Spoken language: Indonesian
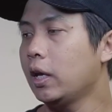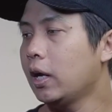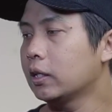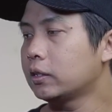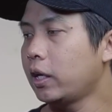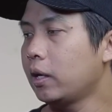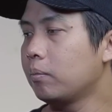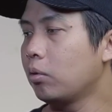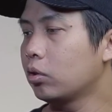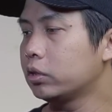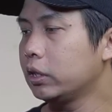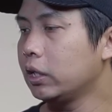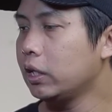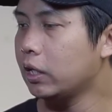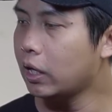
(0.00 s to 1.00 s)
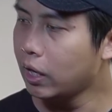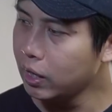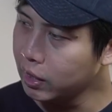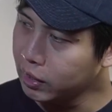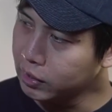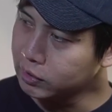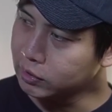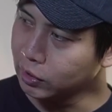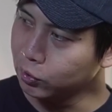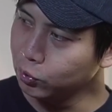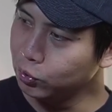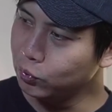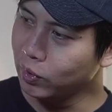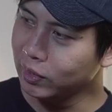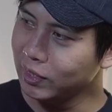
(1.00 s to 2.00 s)
Yang saya unboxing ini ada satu,
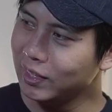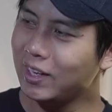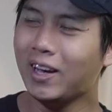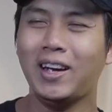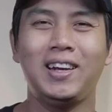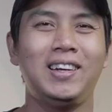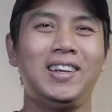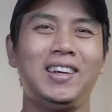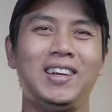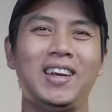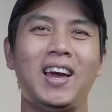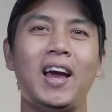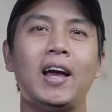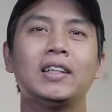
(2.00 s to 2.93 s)
dua, tiga nih, ya,